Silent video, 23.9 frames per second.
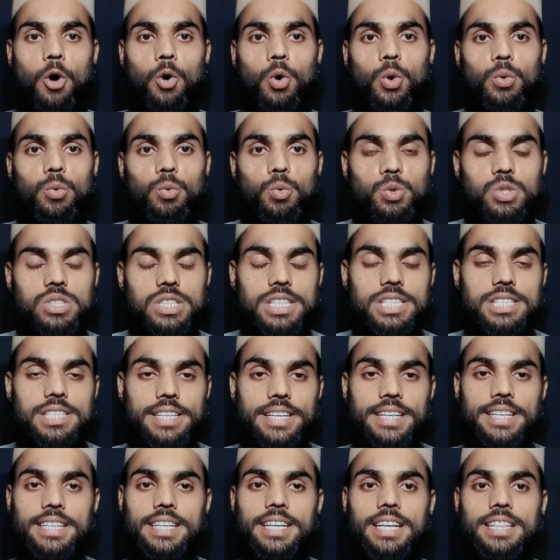और उस
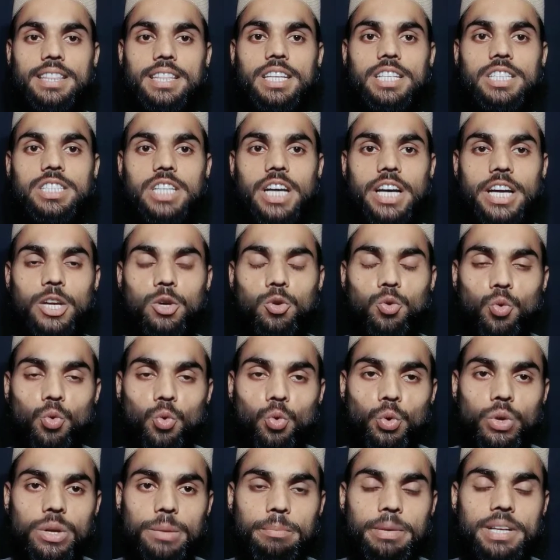स्टेट के अंदर चाहे
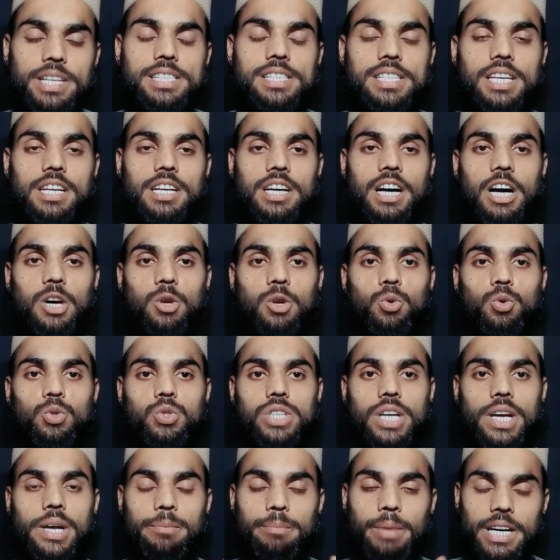कोई भी सरकार हो
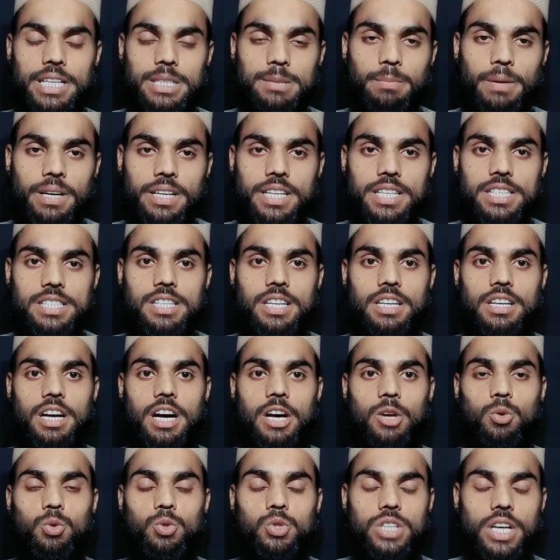चाहे भाजपा की
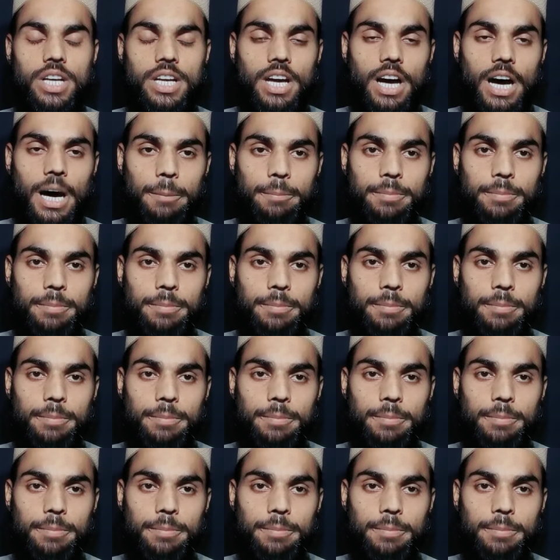सरकार हो चाहे